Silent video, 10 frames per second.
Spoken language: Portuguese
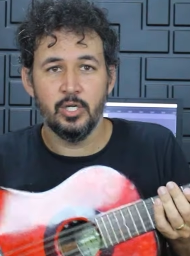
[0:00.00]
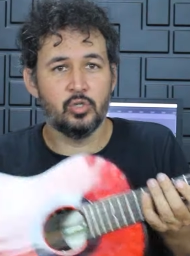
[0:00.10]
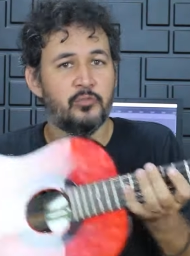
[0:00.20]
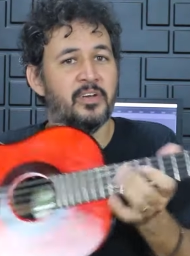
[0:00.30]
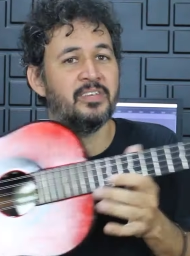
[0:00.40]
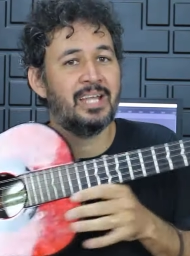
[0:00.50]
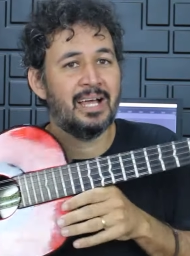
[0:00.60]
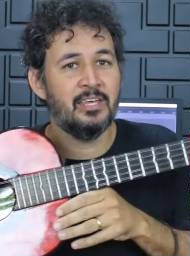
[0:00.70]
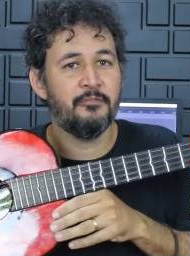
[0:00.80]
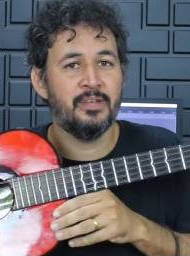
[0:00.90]
Eu estou fazendo a
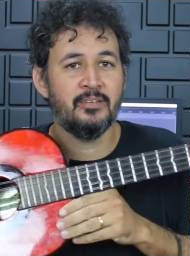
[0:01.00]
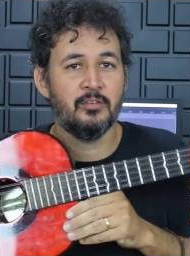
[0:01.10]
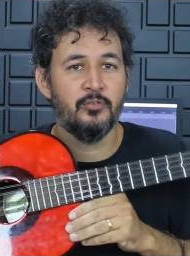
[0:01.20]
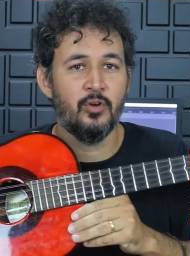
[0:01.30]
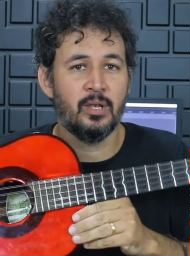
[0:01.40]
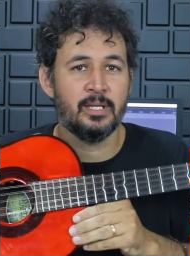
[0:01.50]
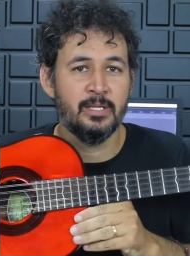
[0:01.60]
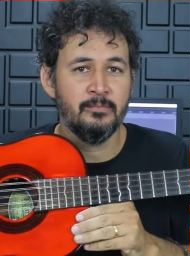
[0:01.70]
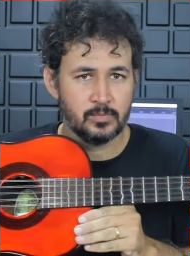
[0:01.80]
rifa dessa viola aqui.